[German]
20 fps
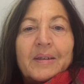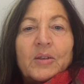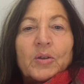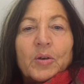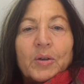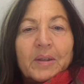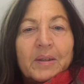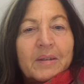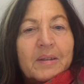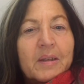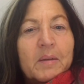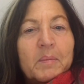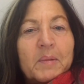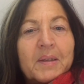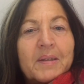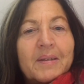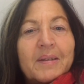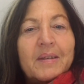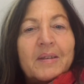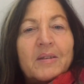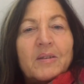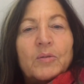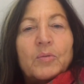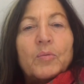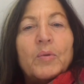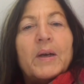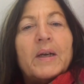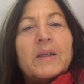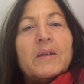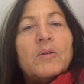trotzdem, es ist
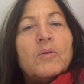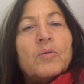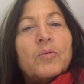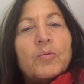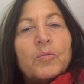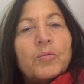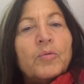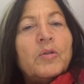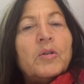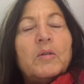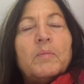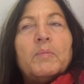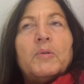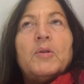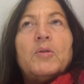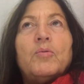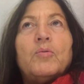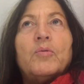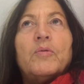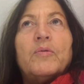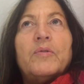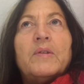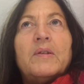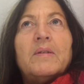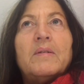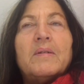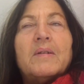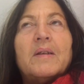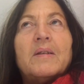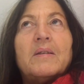so ein
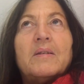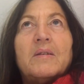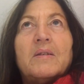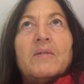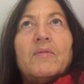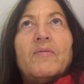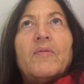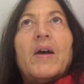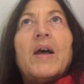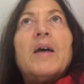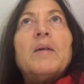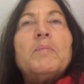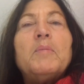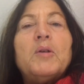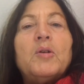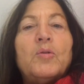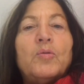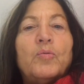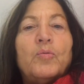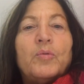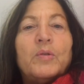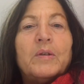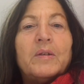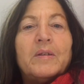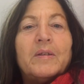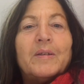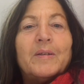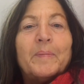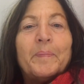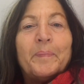Grundbedürfnis, dass es warm genug
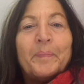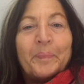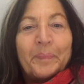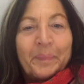ist.